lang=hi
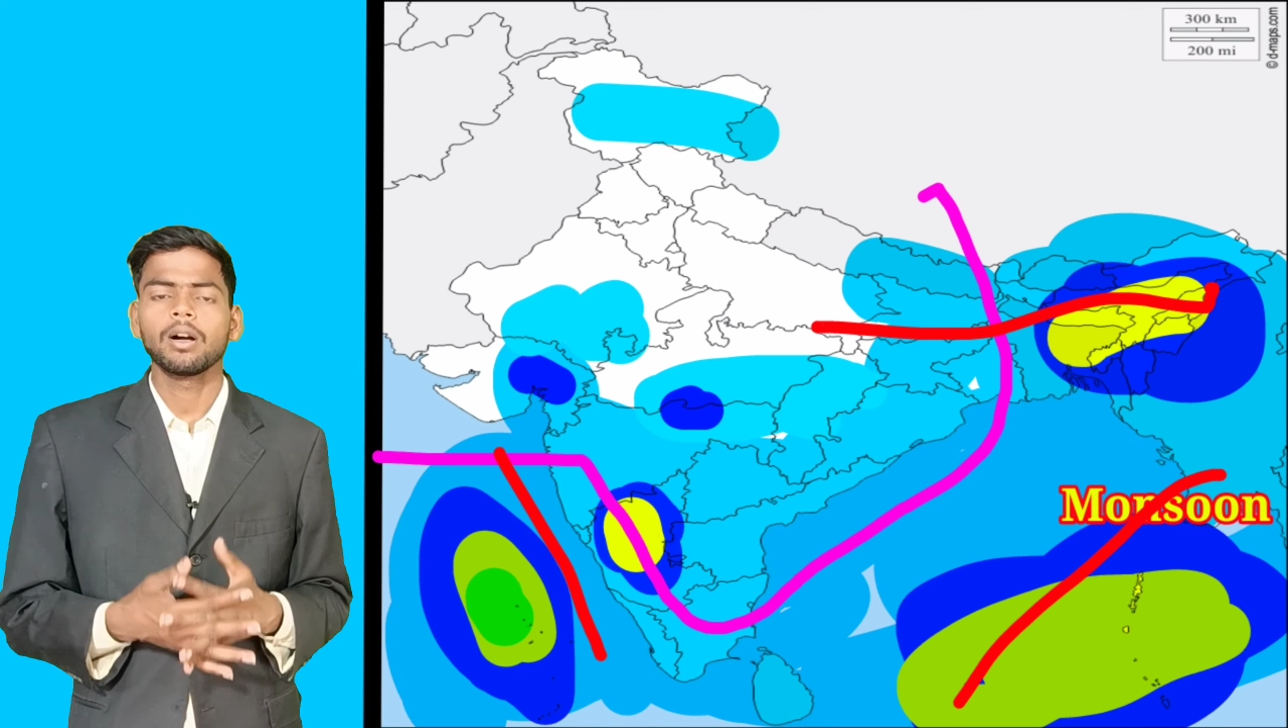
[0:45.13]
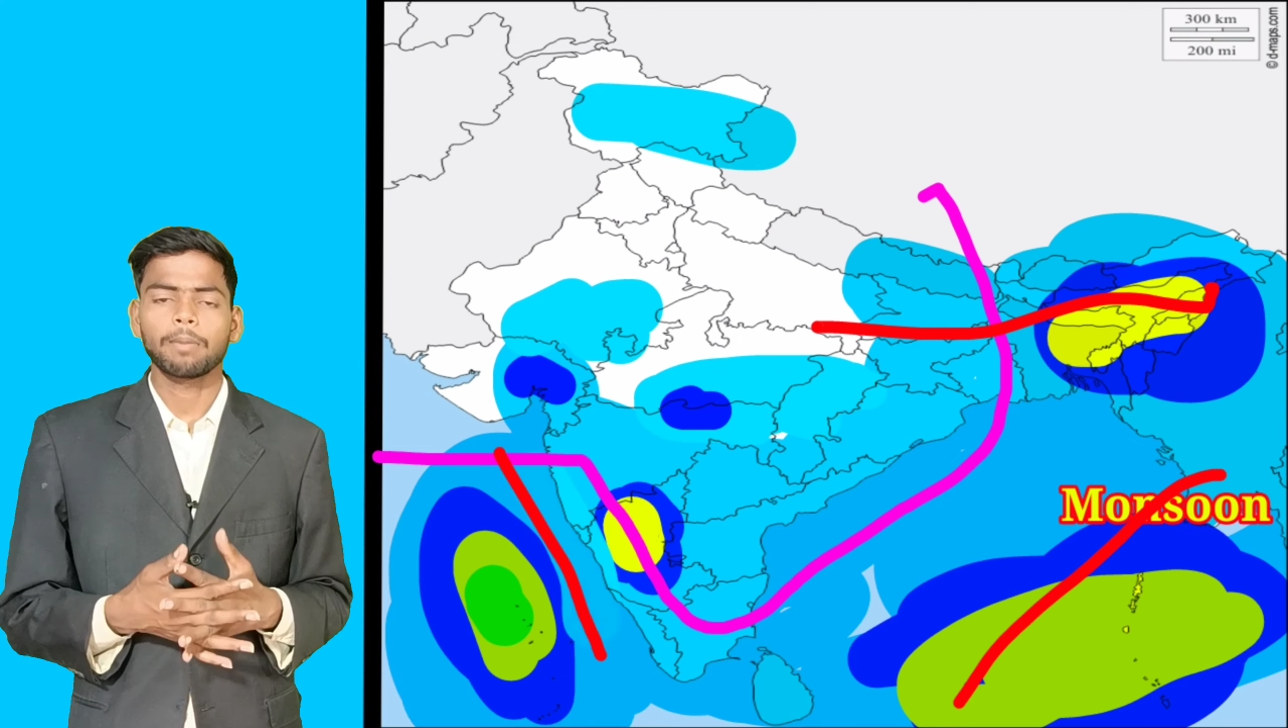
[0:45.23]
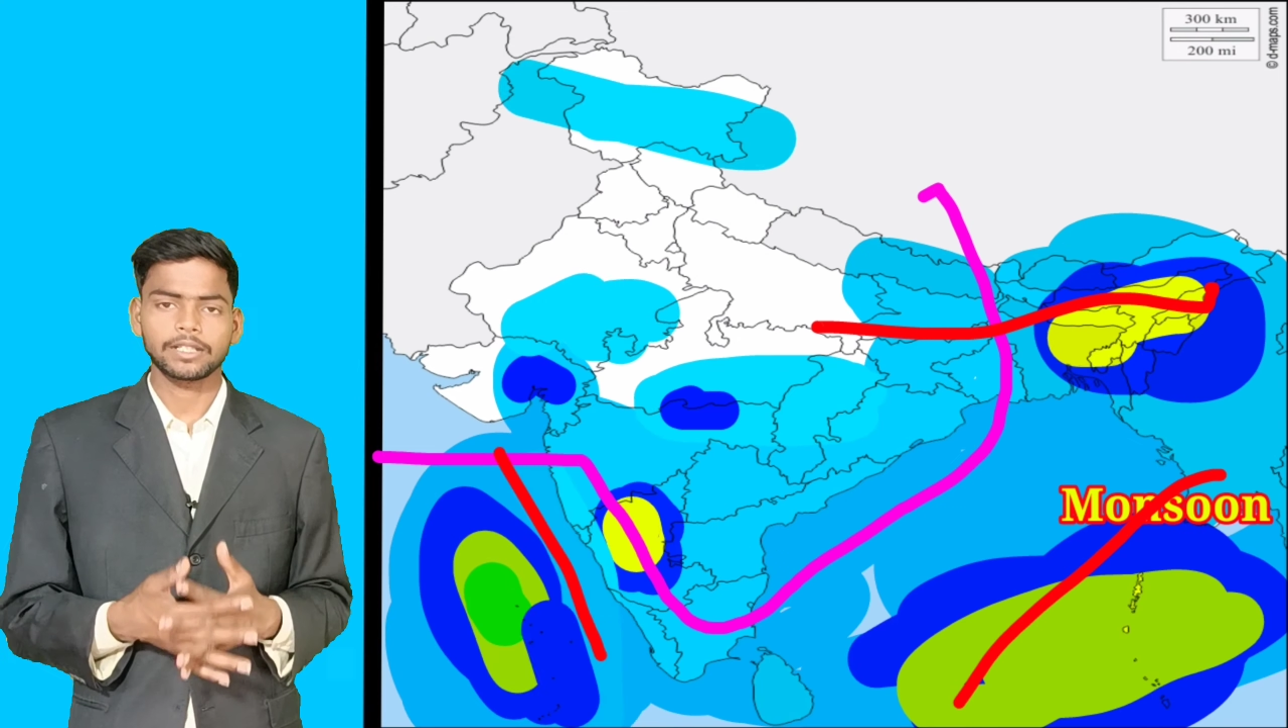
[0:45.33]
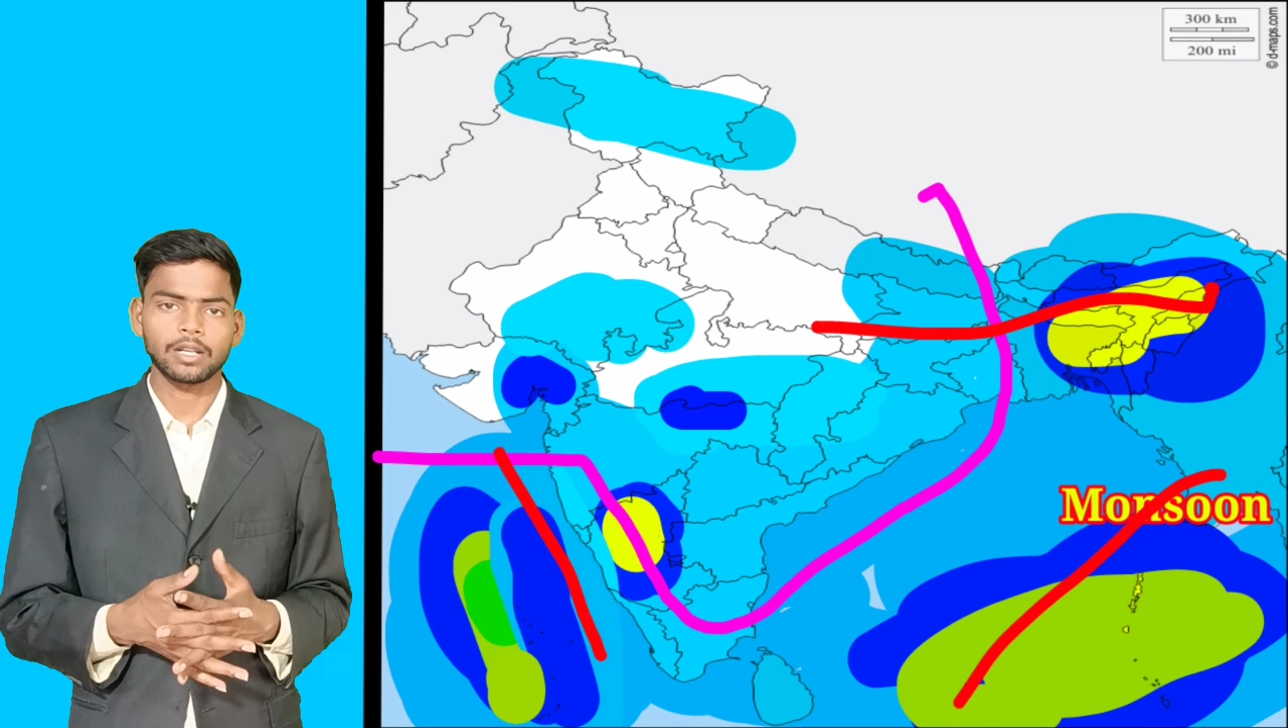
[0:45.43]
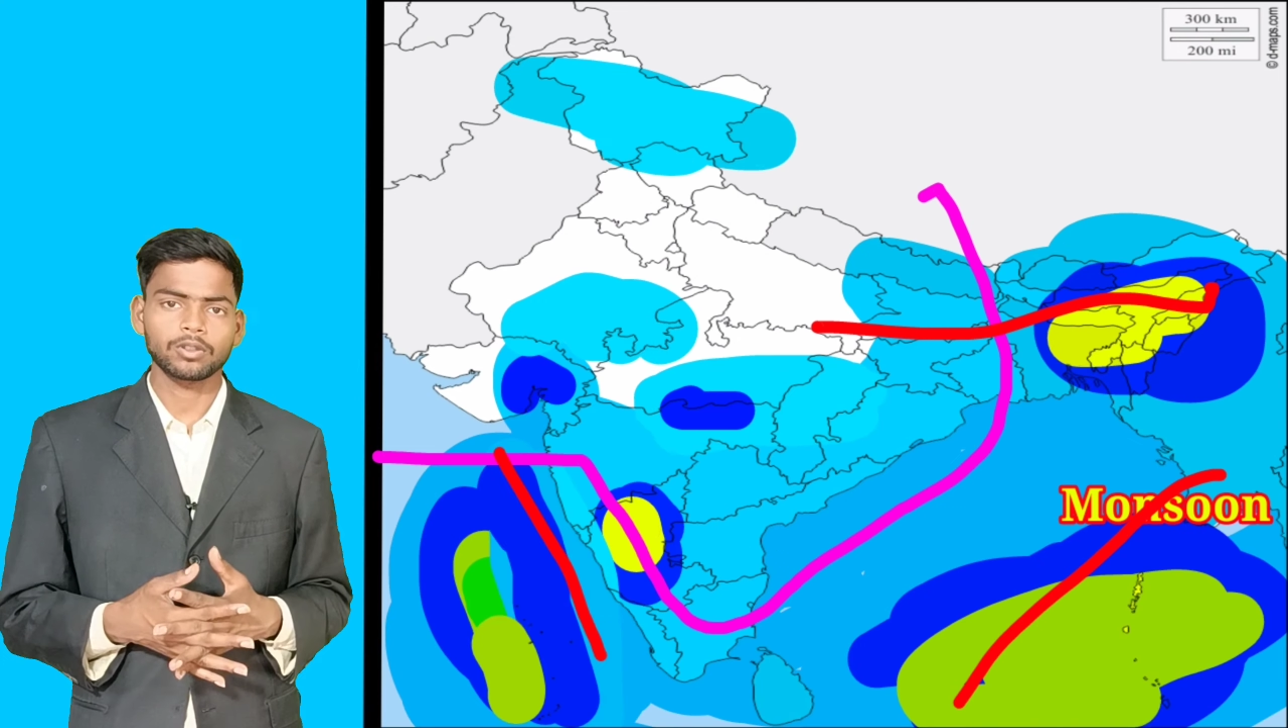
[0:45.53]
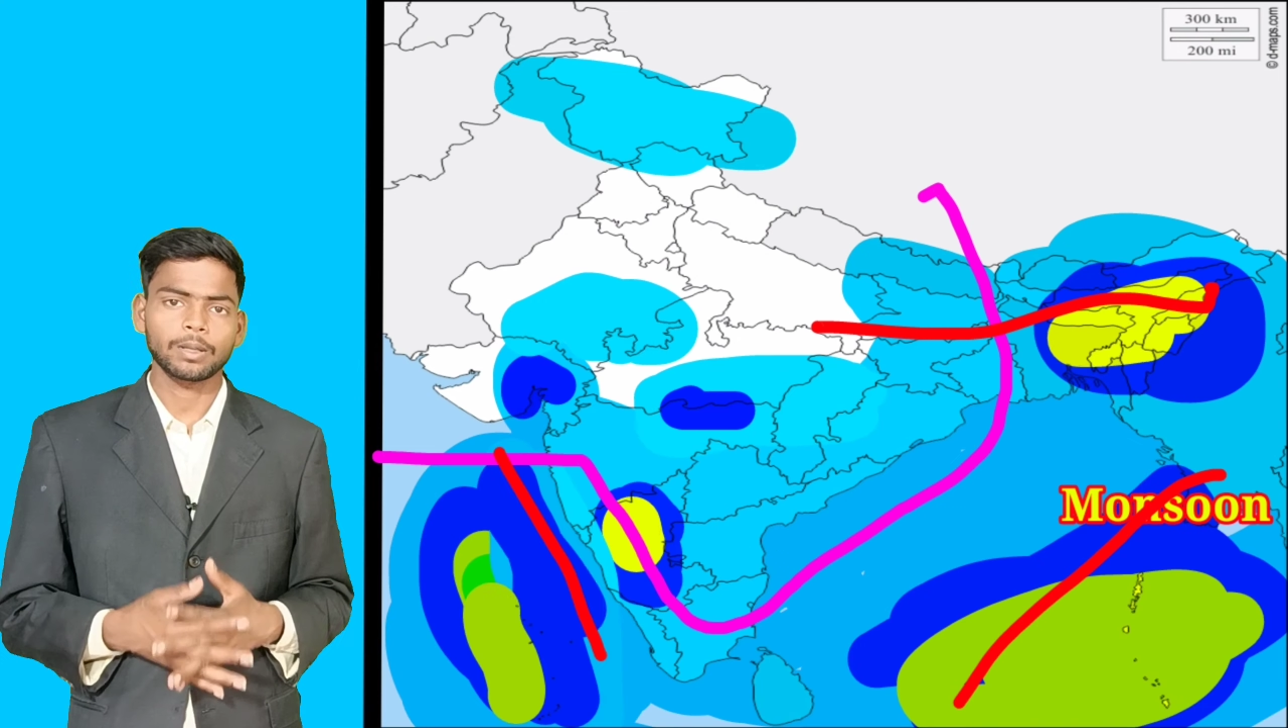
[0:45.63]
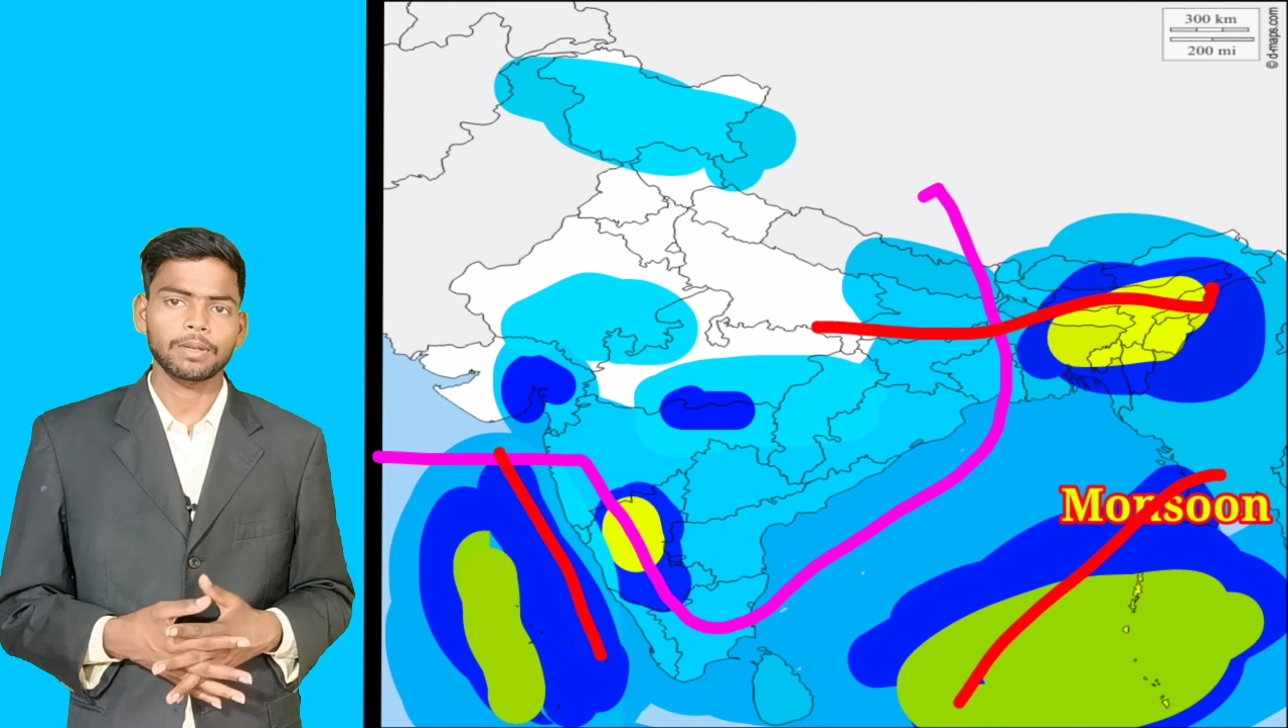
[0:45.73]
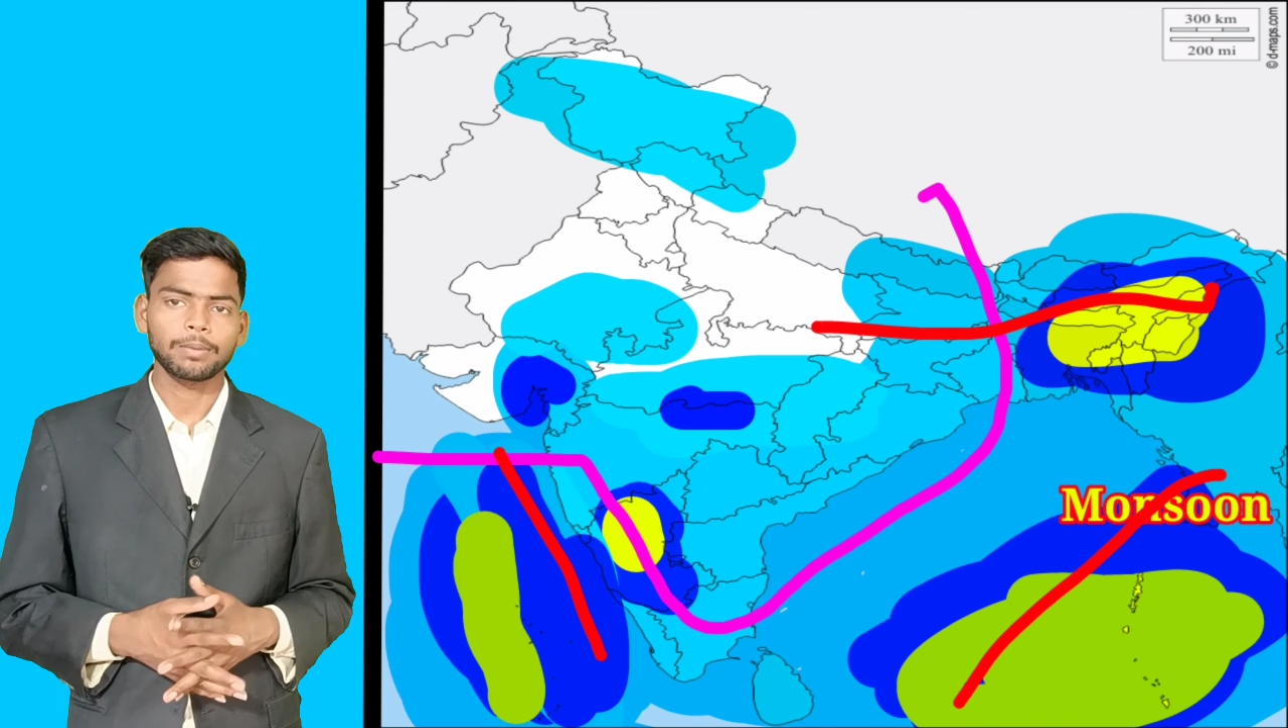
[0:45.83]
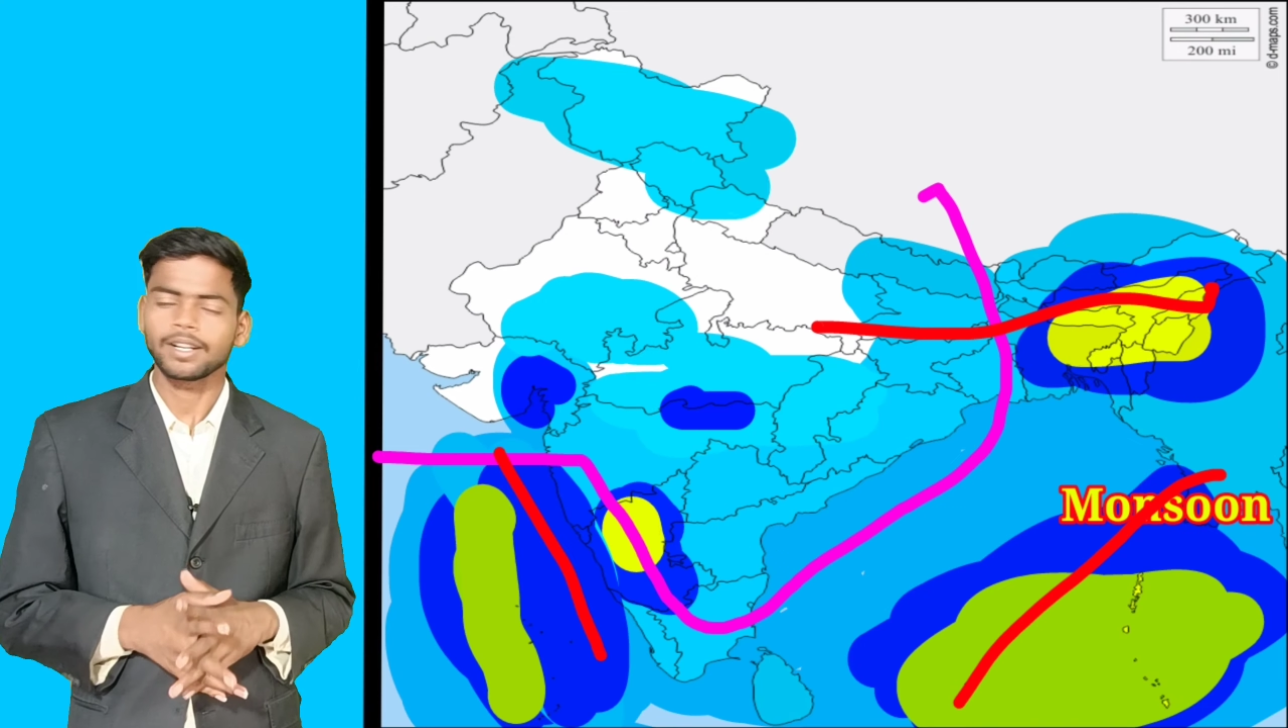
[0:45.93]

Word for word: परेशानियों का सामना